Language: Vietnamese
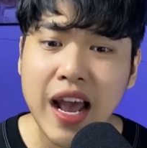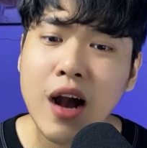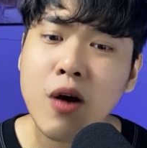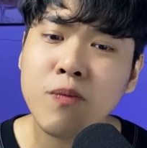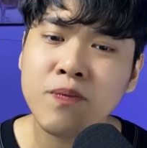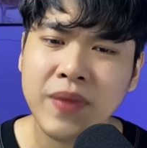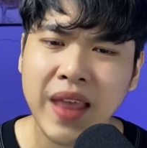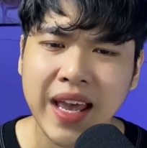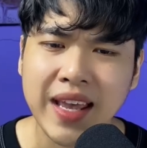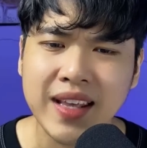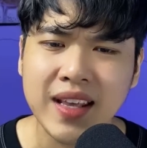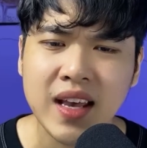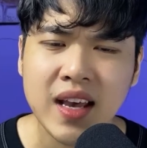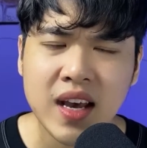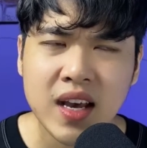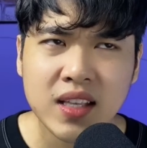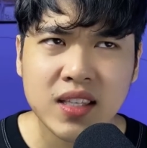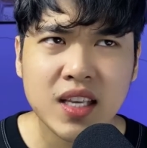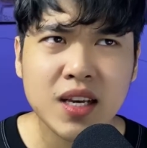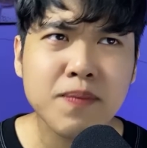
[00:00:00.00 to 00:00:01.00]
ông này,
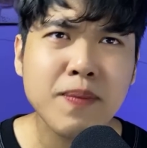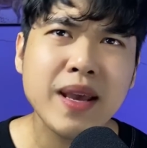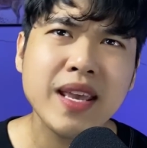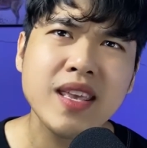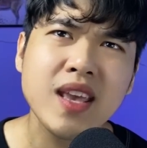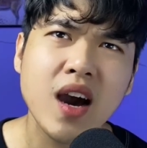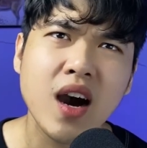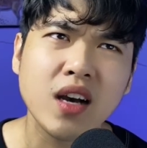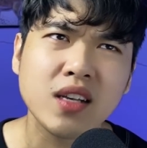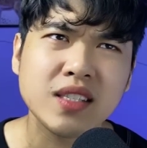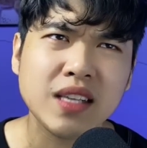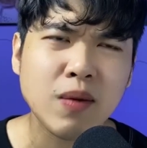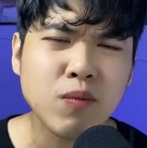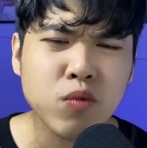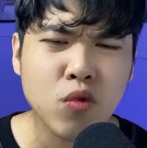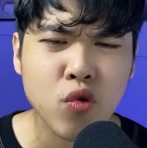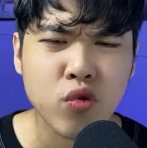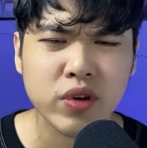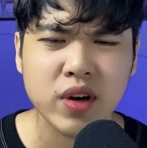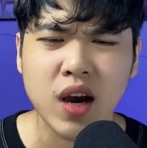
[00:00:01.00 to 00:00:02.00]
chứ bây giờ sống
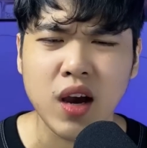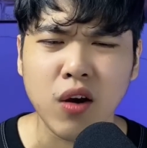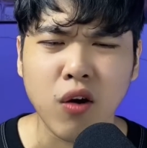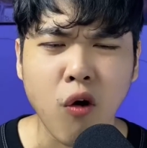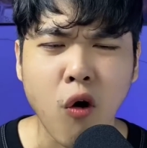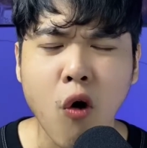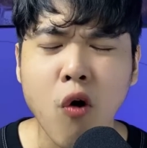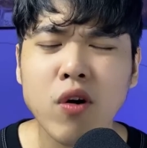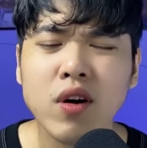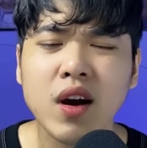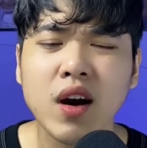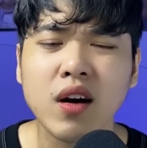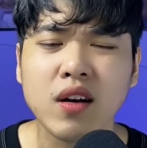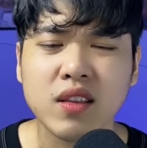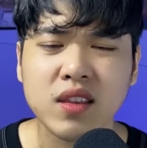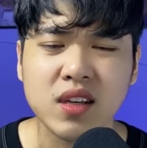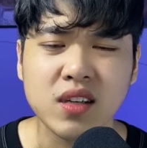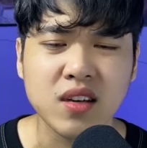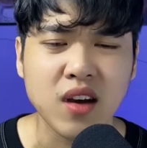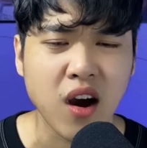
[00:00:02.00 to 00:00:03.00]
cuộc đời khổ cực
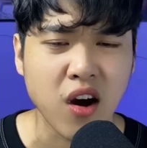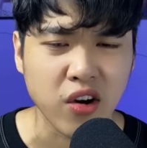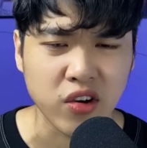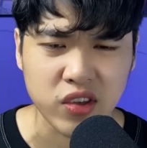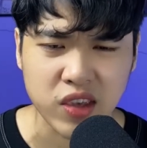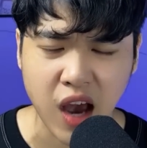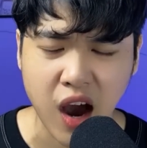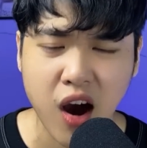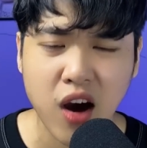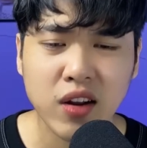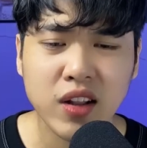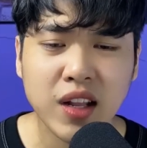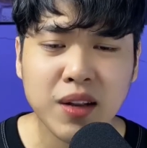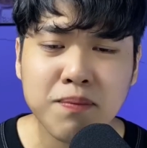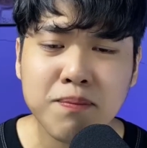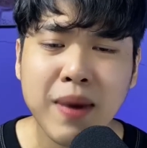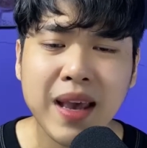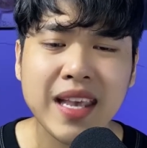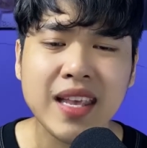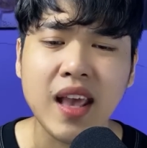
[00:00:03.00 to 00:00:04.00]
từ hồi nhỏ
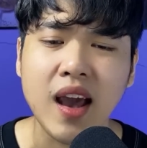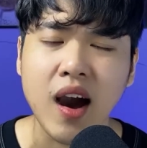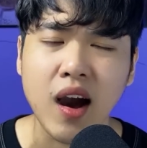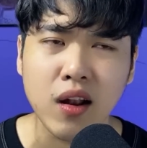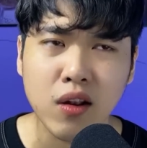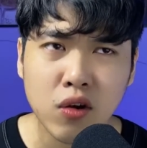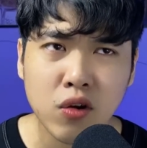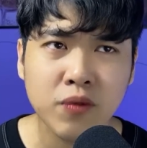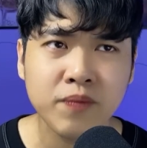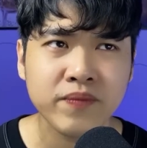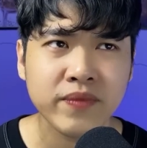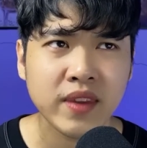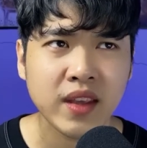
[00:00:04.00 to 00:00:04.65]
đến bây giờ luôn.